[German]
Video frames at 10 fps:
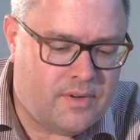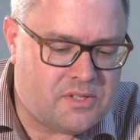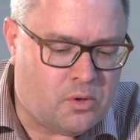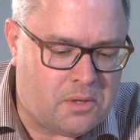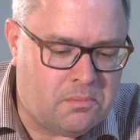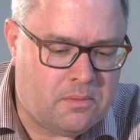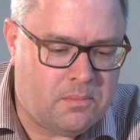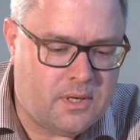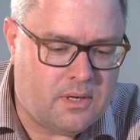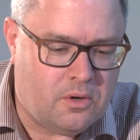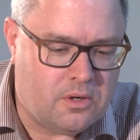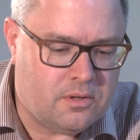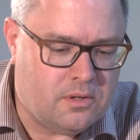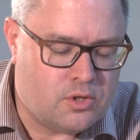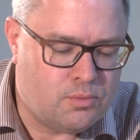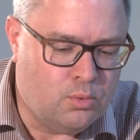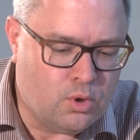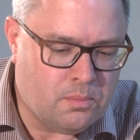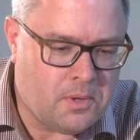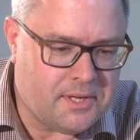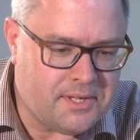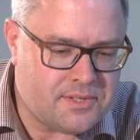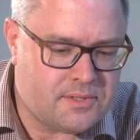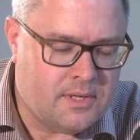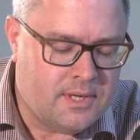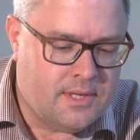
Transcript: was auch immer mehr auch äh, spürbar ist,